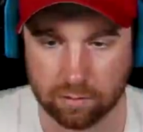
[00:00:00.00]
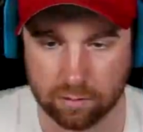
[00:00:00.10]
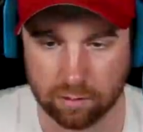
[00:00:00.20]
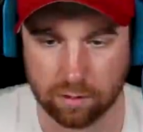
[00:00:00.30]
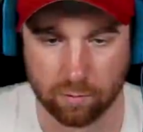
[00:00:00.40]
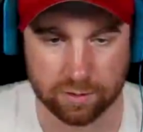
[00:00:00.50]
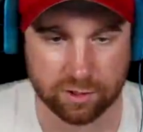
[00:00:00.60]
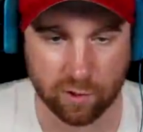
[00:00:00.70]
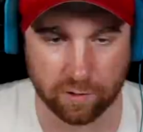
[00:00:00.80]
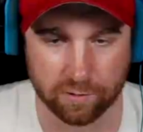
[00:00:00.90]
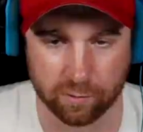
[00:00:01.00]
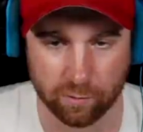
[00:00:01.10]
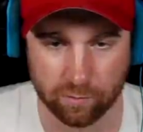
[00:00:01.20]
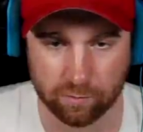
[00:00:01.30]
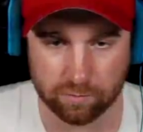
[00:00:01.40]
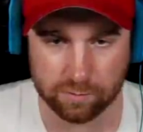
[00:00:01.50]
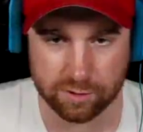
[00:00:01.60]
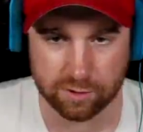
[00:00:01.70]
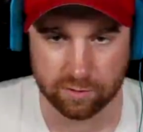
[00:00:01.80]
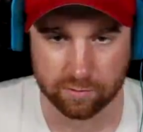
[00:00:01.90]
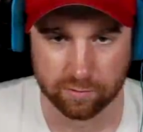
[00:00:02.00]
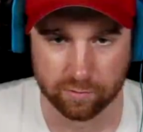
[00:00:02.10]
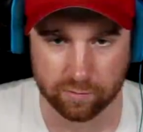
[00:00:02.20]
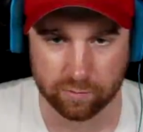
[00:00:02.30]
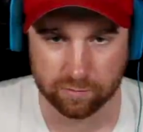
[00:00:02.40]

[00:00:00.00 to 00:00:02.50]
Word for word: Uh, what you gonna do? What you gonna do?